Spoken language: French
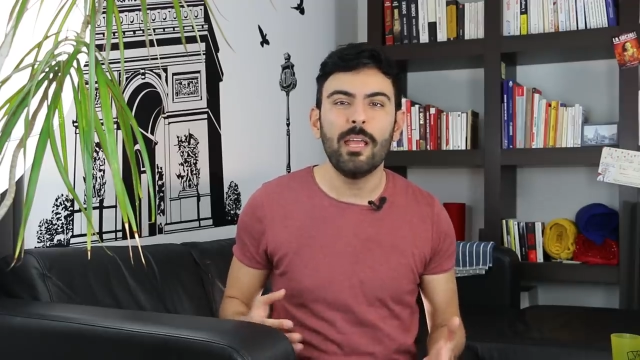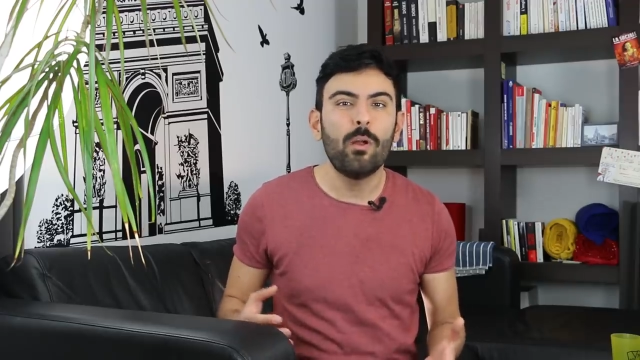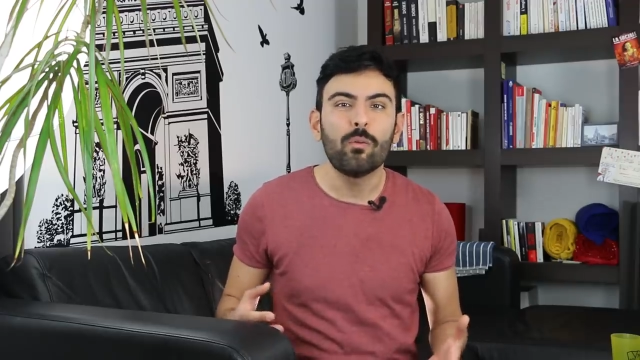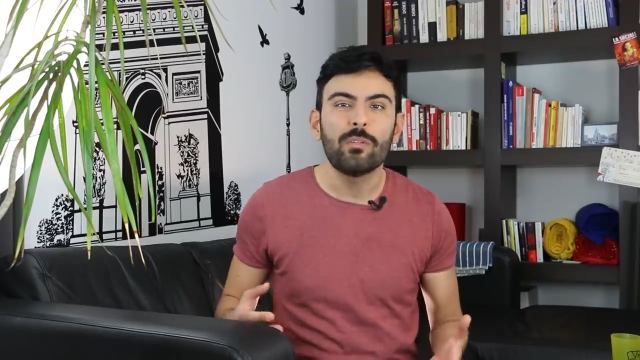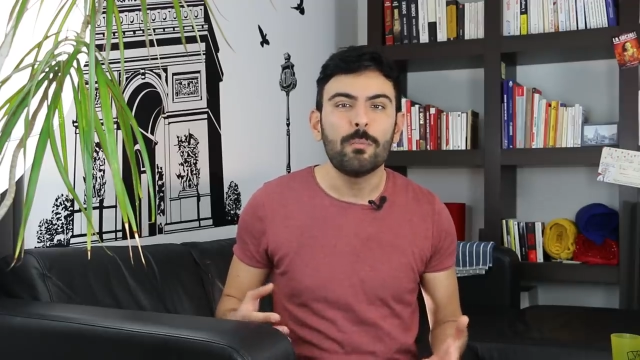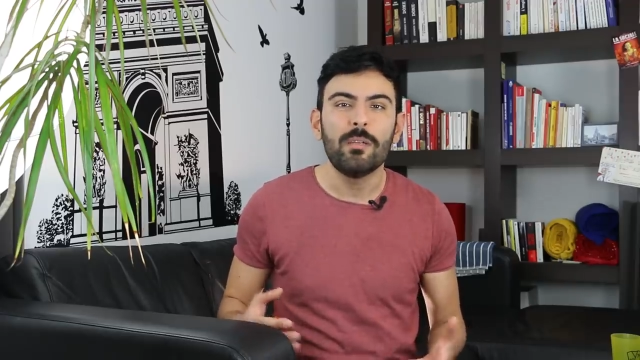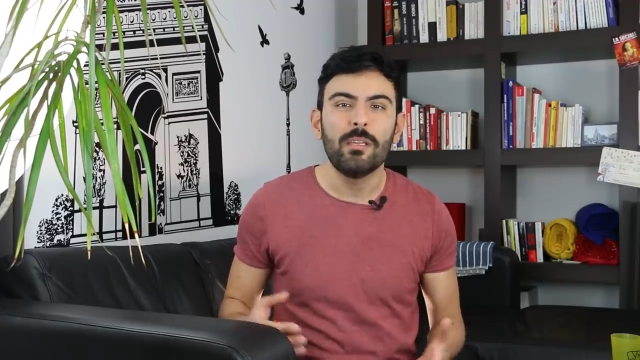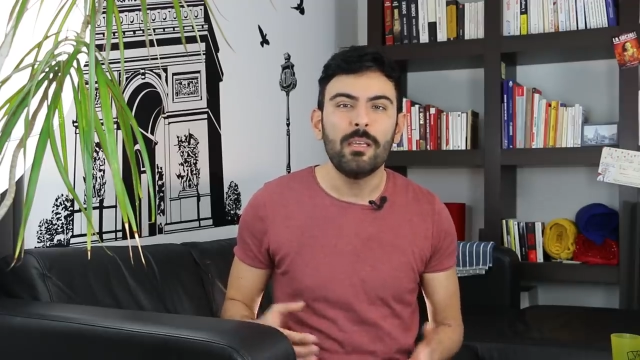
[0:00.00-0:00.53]
et
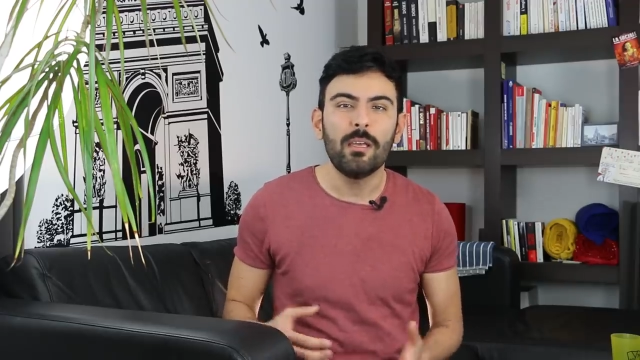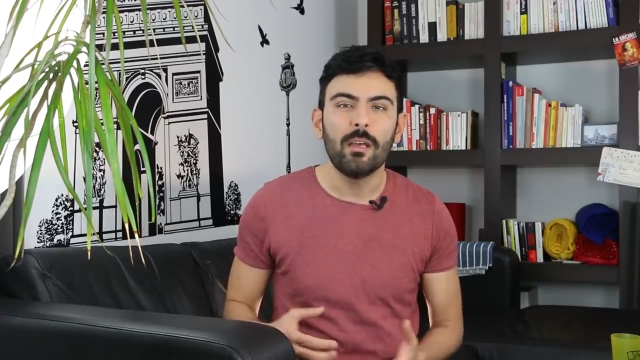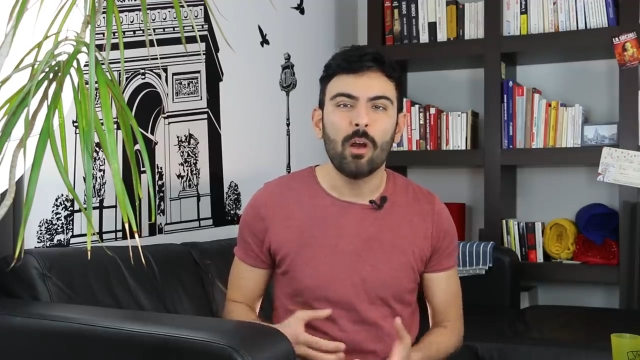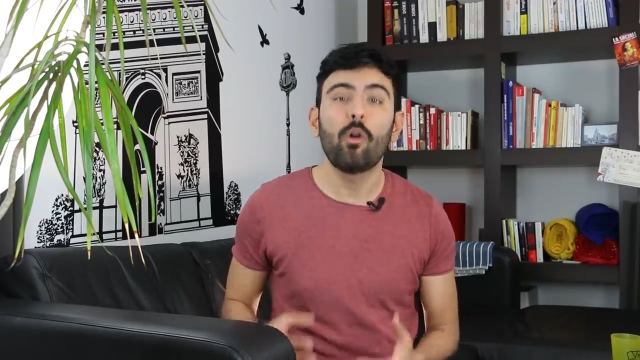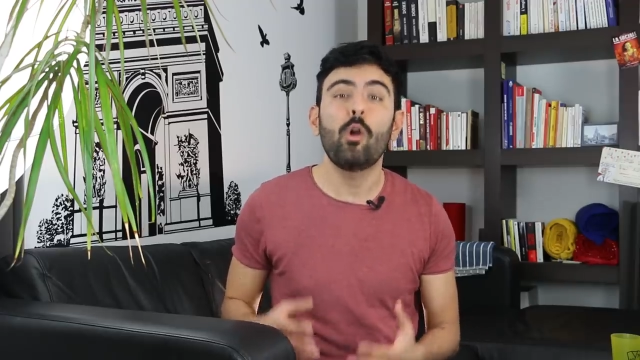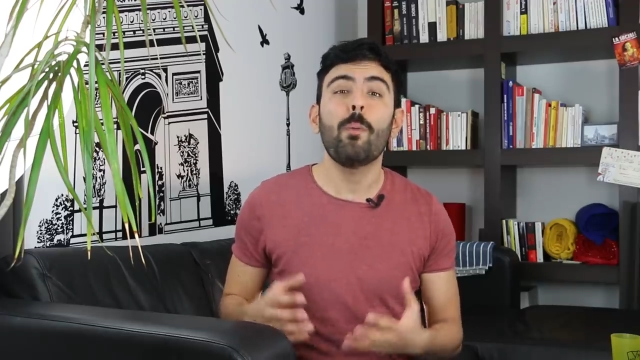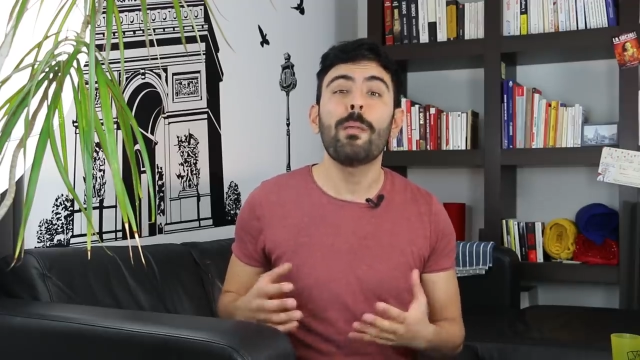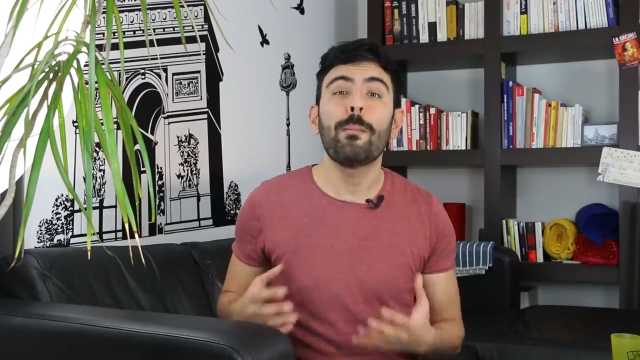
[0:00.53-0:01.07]
contaminé
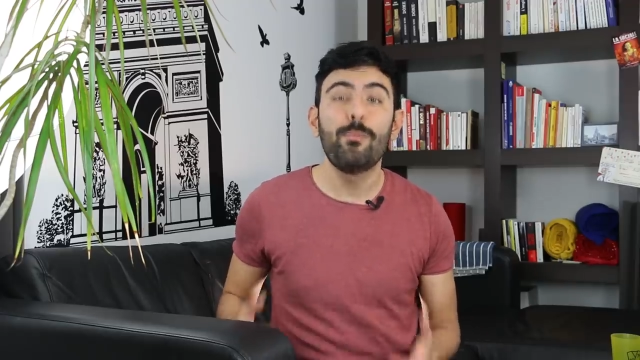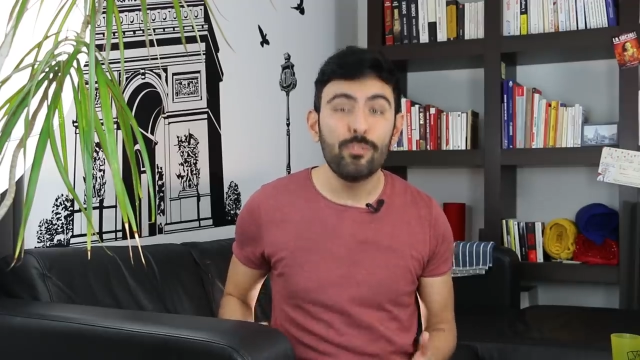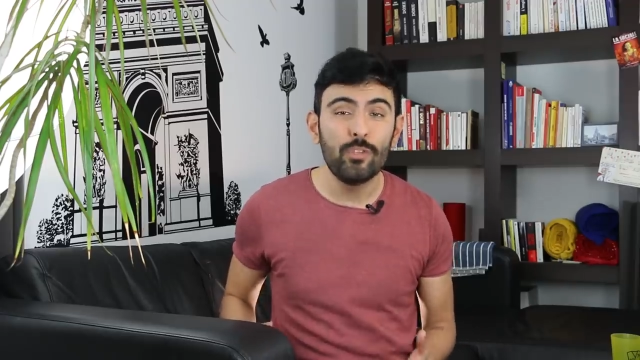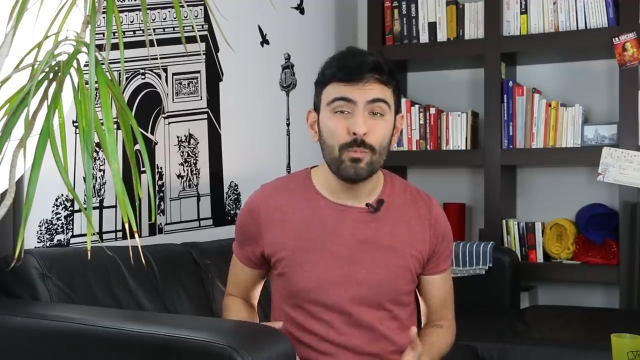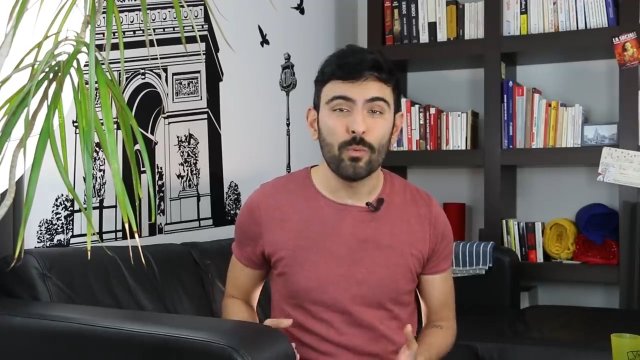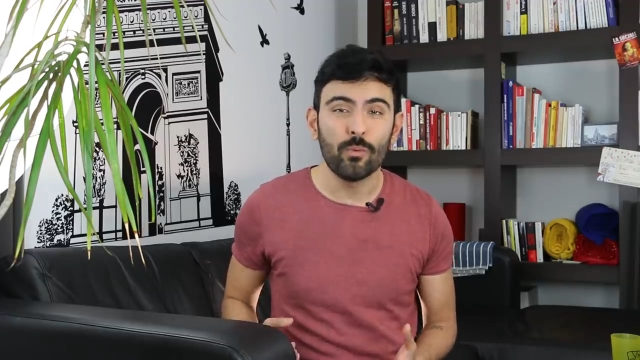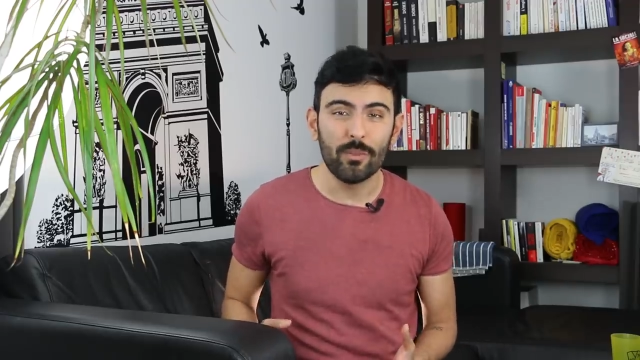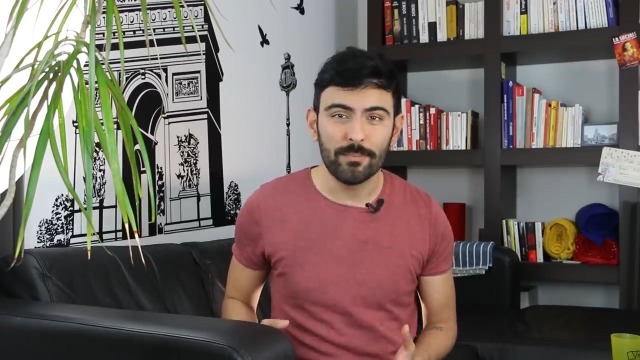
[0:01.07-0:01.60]
encore bien plus
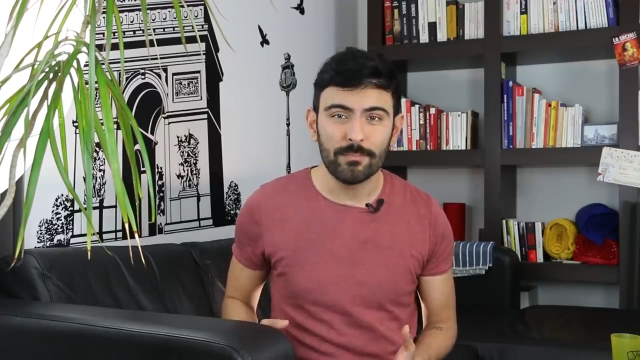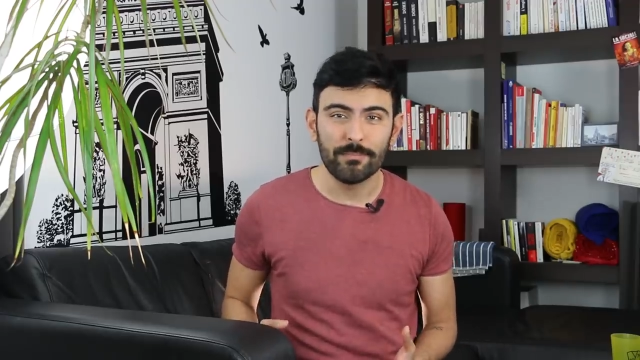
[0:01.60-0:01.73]
de monde.